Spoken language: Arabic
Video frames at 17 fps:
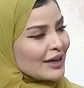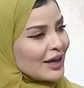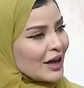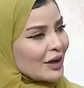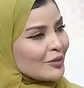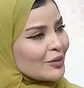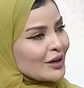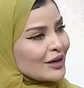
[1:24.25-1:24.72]

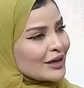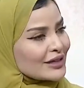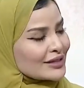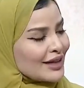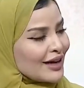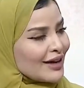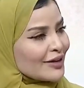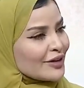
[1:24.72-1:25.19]
حابين
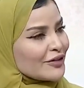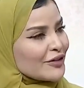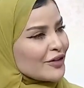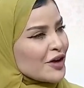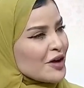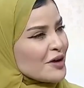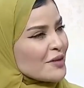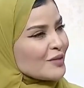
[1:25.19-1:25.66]
نتعرف
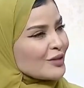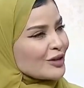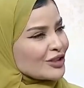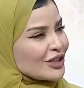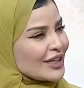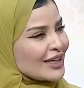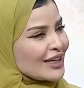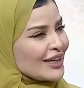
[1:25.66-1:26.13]

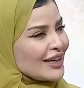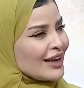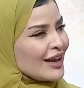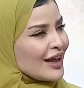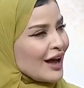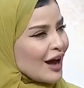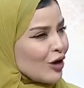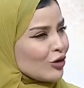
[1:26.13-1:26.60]
بشكل
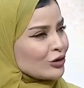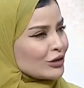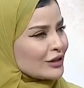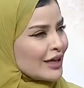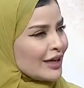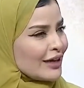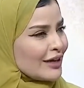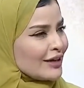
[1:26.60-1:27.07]

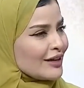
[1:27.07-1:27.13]
أوسع